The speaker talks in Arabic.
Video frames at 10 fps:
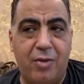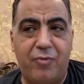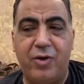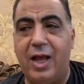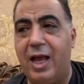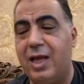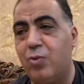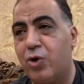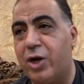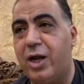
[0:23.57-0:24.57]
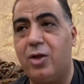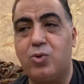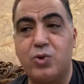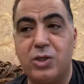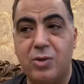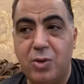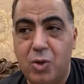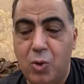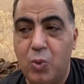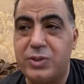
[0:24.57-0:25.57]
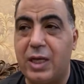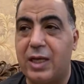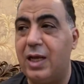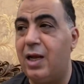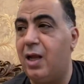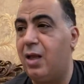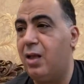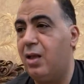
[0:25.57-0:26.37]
في القايم ورجعت وسجلها